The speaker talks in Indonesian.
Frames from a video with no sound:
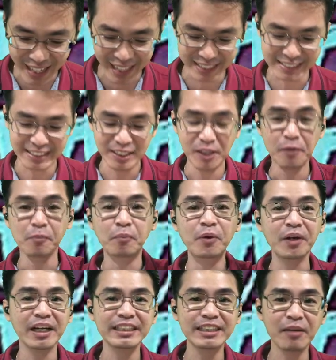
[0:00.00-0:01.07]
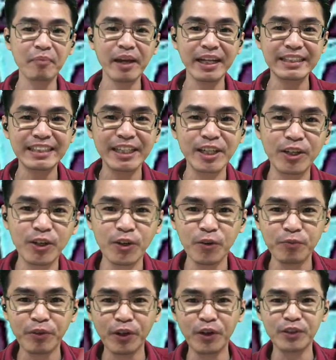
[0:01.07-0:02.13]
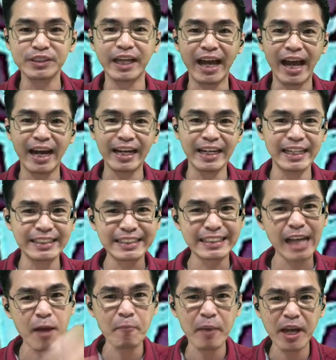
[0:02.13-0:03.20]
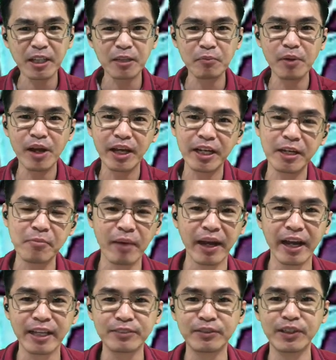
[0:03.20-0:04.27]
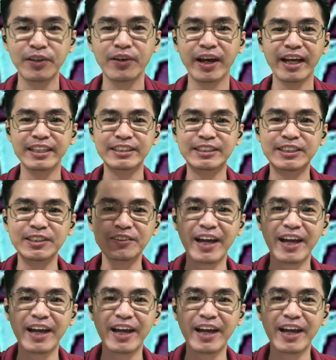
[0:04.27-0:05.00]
guys Mungkin sampai di sini dulu video saya hari ini. Sampai ketemu lagi di my next video guys. See you